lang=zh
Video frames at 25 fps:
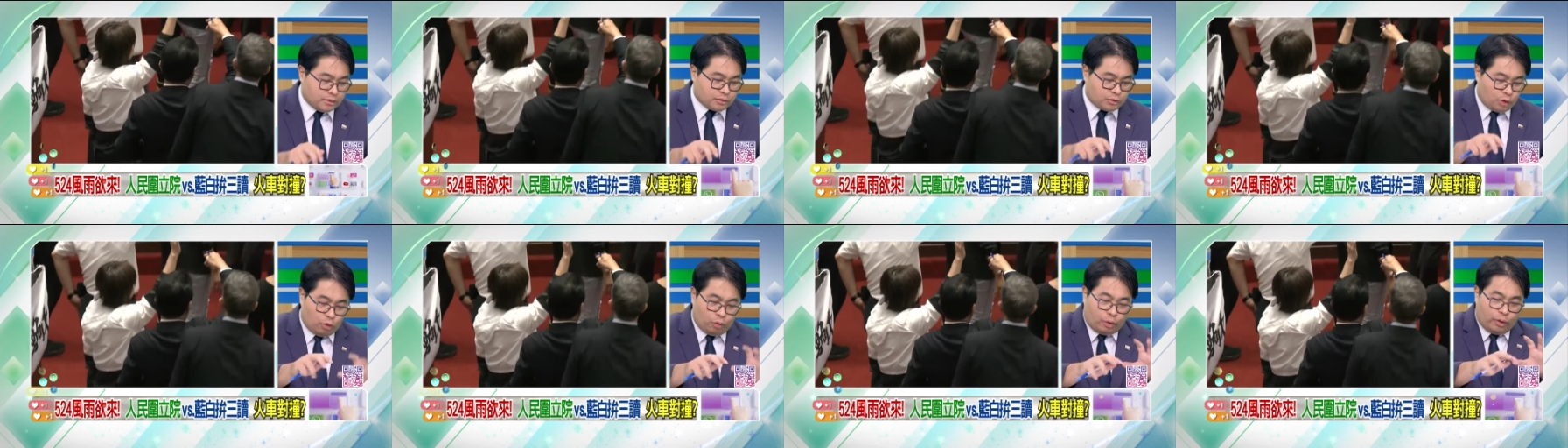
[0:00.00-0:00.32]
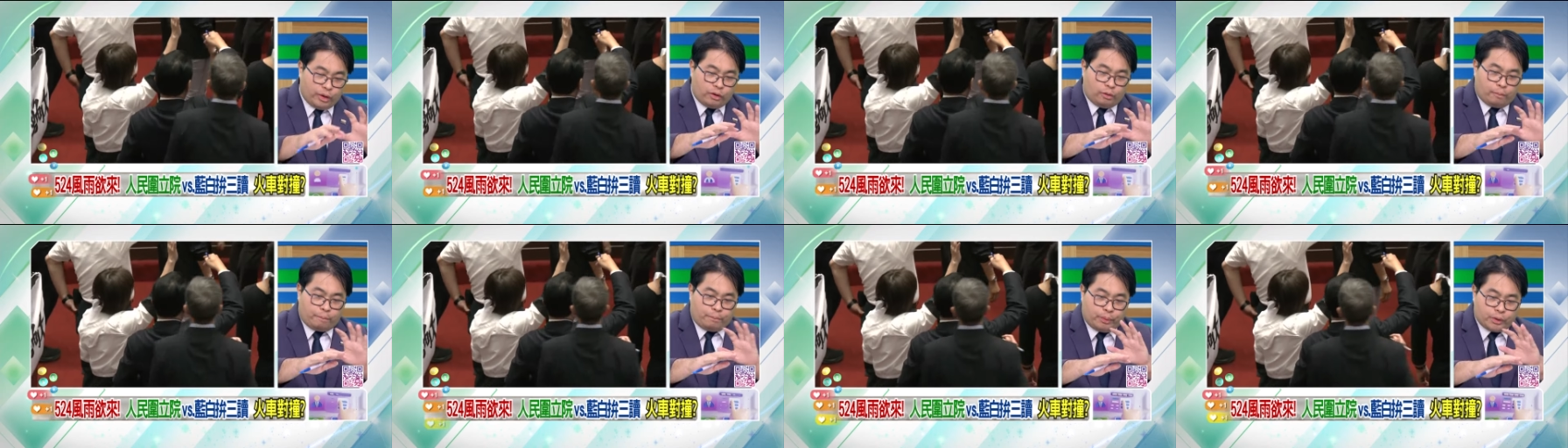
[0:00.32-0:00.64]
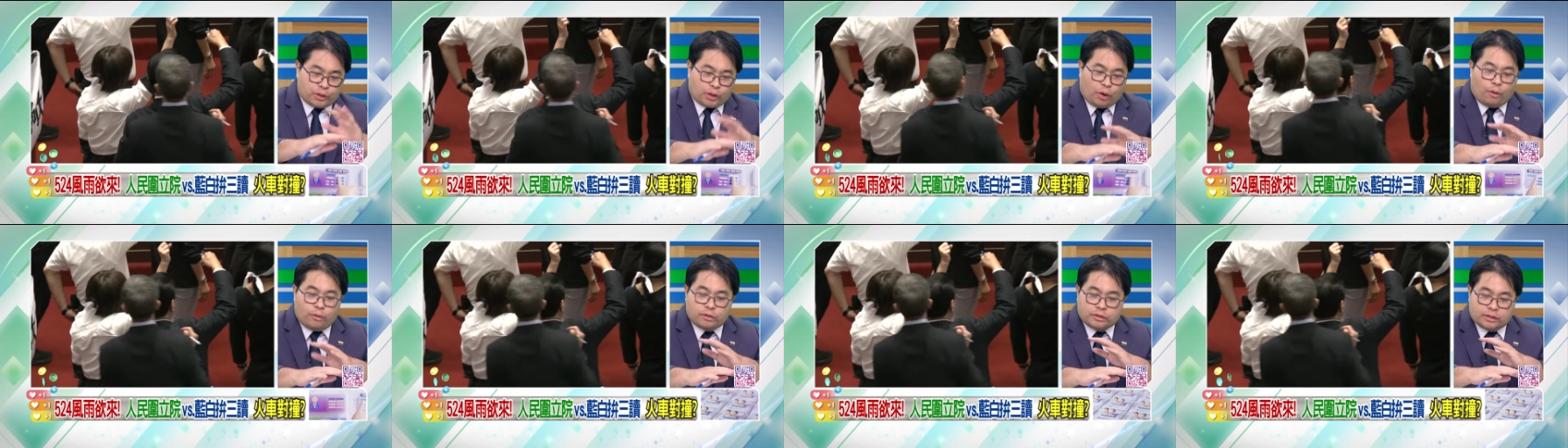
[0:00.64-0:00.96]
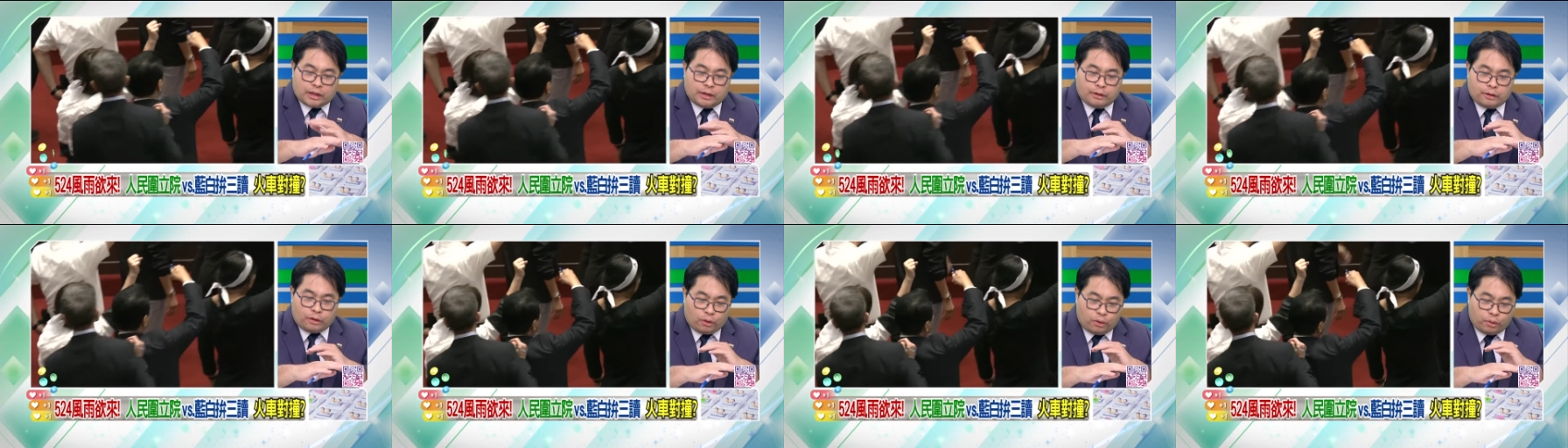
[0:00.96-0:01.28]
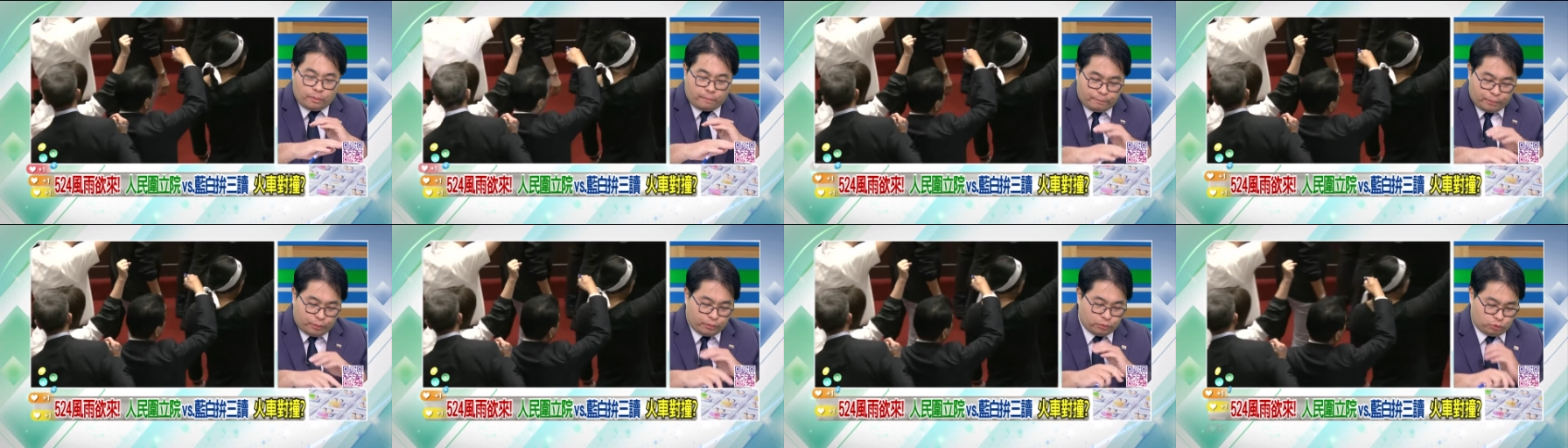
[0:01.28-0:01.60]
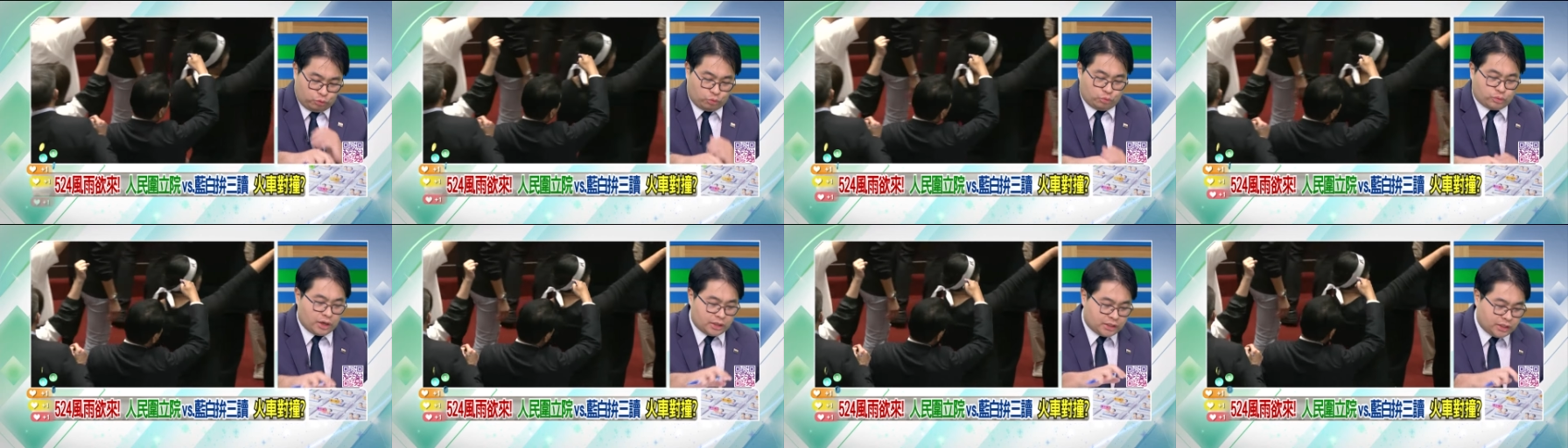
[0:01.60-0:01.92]
都会有不同的补
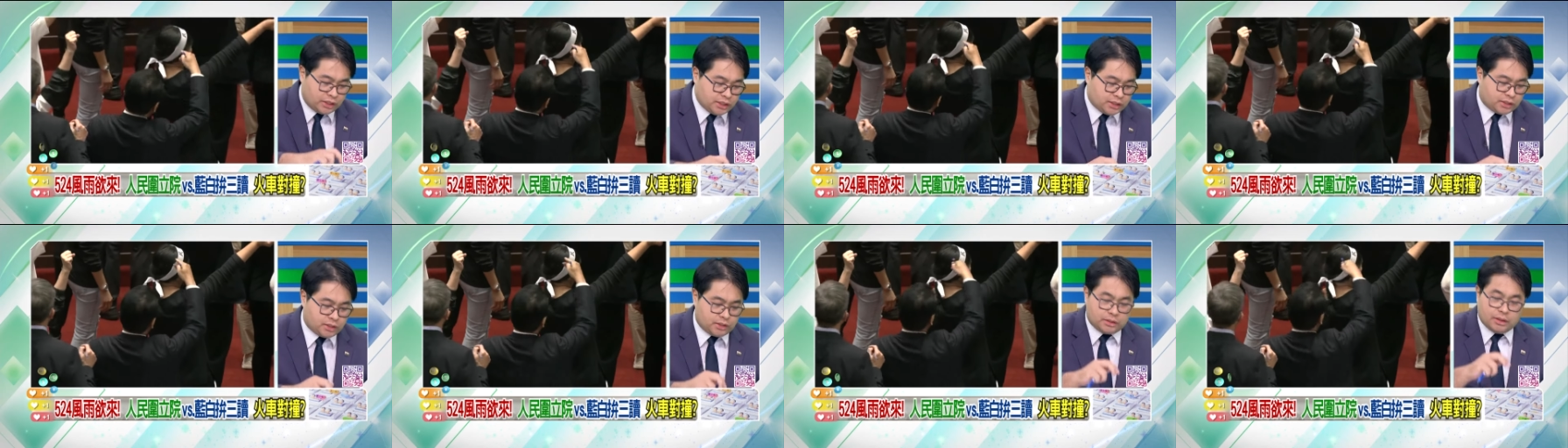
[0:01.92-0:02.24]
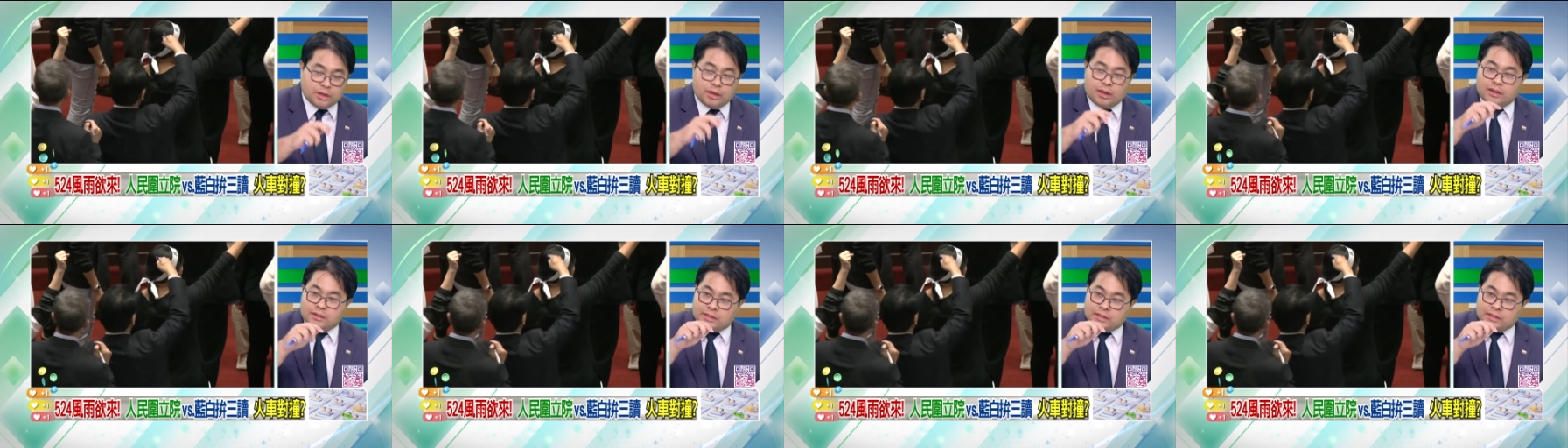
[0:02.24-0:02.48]
足的机制，